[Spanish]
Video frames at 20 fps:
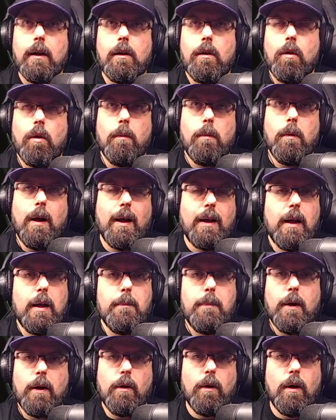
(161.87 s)
como la
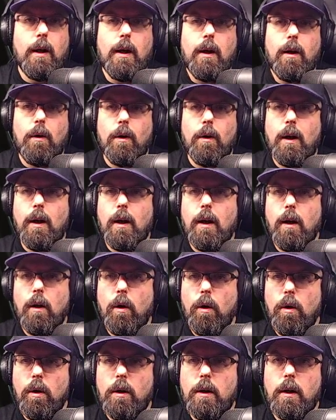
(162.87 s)
Clipper o la, o la
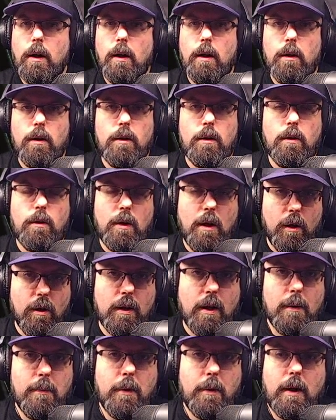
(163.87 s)
Orca, o, la
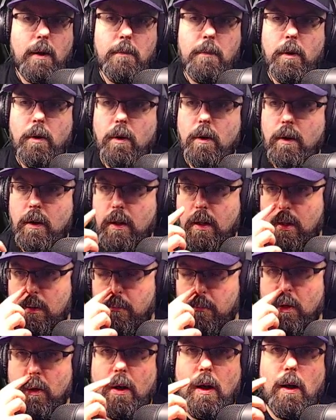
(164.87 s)
Orca, por ejemplo, que,
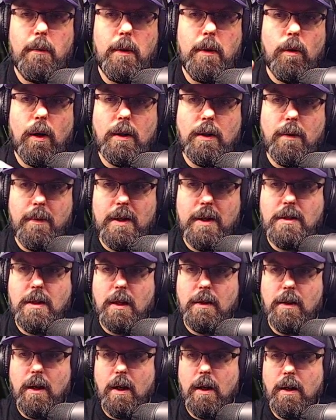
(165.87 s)
bueno, y la Beluga también está
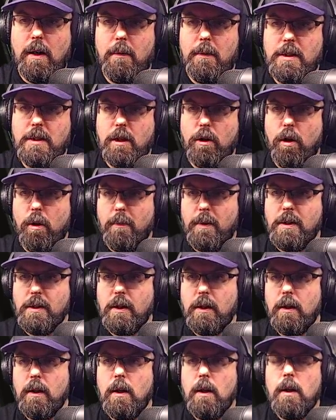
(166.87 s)
entre las naves enormes,
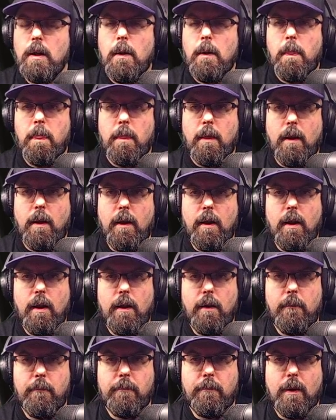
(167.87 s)
¿eh?
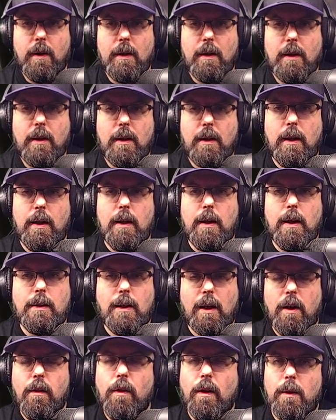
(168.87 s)
eh que
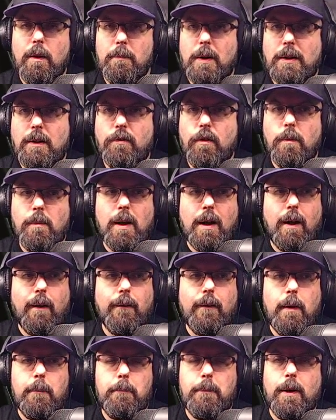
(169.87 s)
aterrizan en plataforma
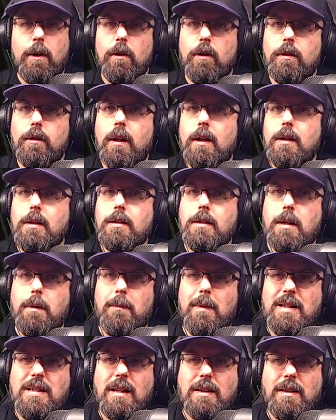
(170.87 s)
grande, pero no tienen esa
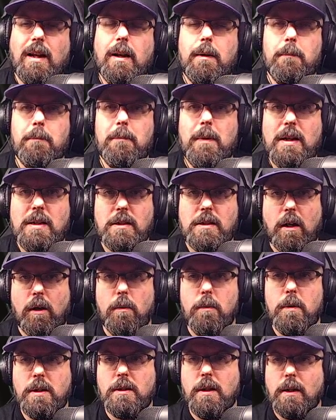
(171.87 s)
masa tan inmensa
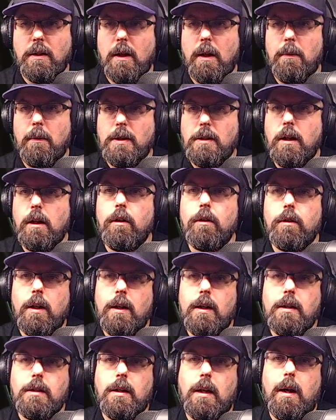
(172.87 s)
como estas naves y no
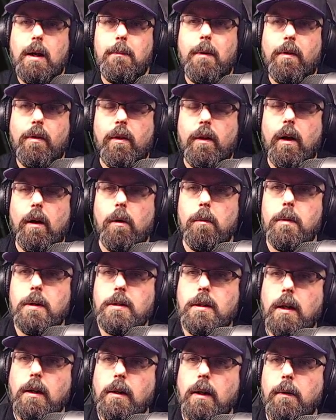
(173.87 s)
tienen esa capacidad como
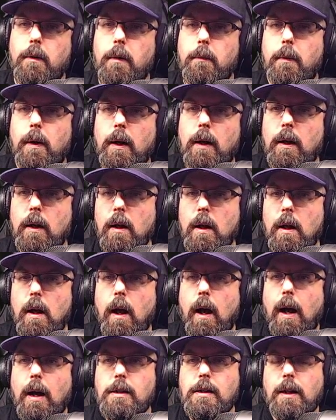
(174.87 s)
estas naves, ¿vale?
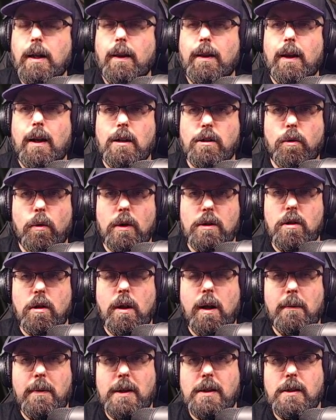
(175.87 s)
Así que de las cuatro
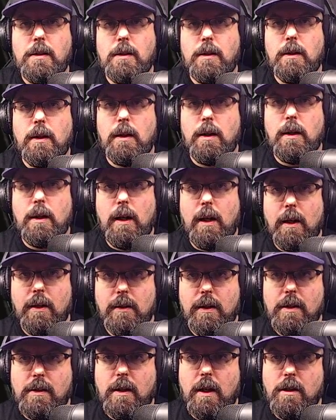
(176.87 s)
naves
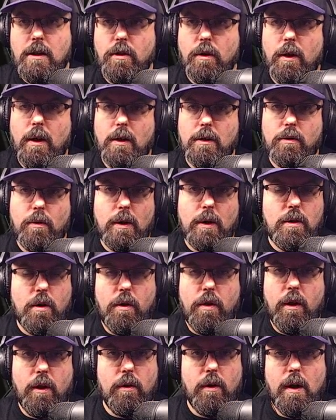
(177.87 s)
gigantescas o de las cuatro o
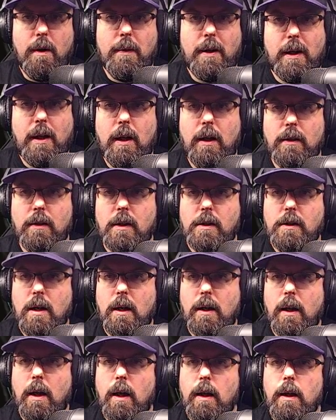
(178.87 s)
cinco naves
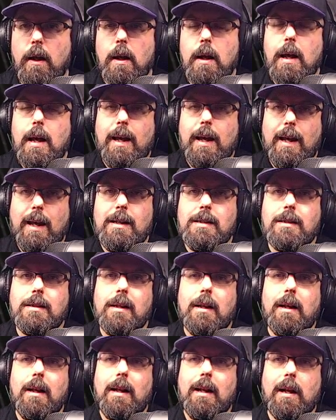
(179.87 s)
gigantescas que hay, es
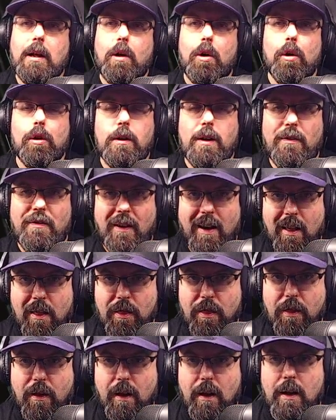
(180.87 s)
con
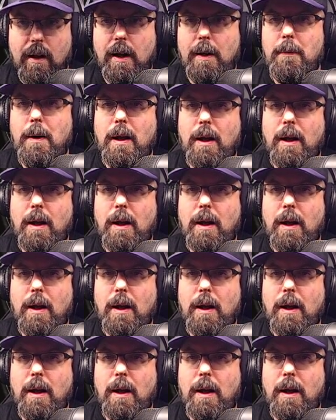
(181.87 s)
diferencia la más